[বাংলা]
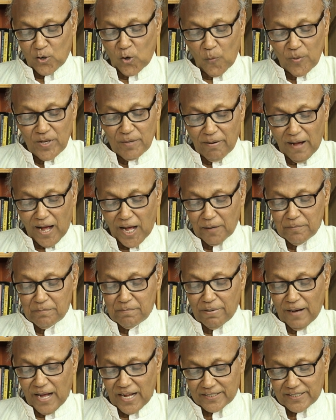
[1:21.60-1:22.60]
কবির ভাব
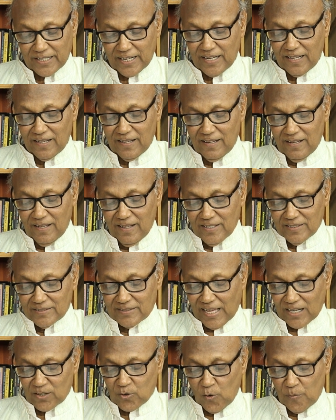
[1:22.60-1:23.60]
ভাষা
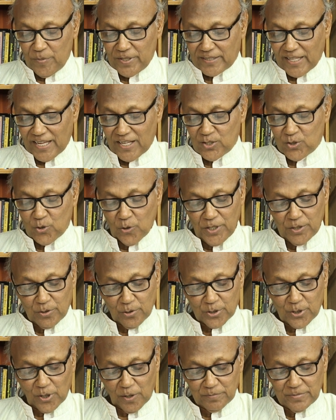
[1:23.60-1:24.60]
তার কবিতায় চয়িত
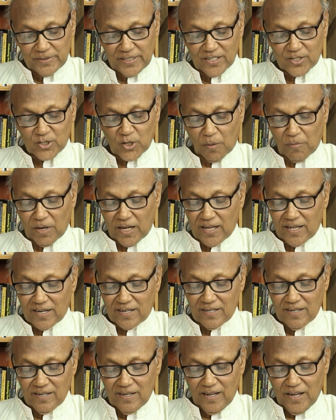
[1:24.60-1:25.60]
শব্দের সমাহার
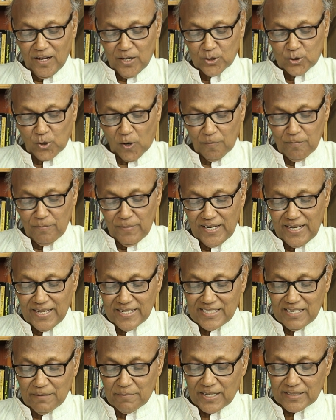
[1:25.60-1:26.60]
সব
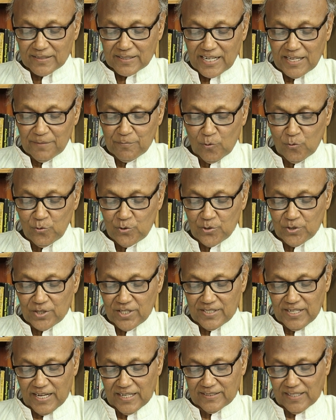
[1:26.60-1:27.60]
মিলিয়ে যে মাত্রায়
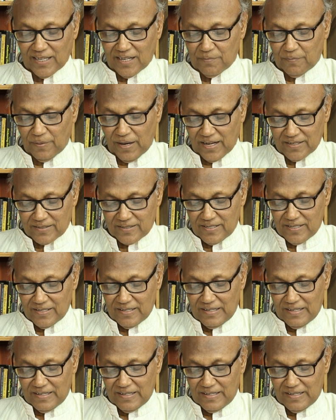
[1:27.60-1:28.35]
পৌঁছতে চায় তার পাঠ